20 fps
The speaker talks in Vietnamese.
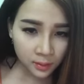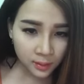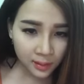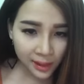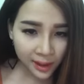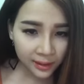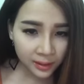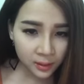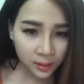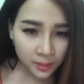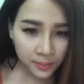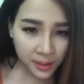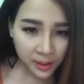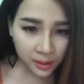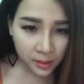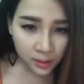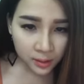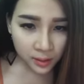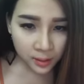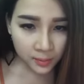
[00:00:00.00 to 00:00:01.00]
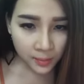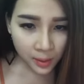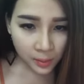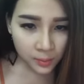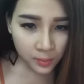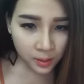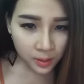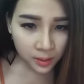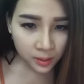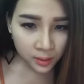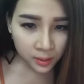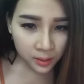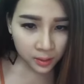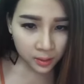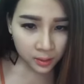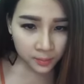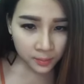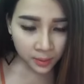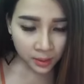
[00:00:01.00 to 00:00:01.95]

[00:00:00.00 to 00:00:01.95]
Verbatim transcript: Lát nữa bạn cứ inbox mình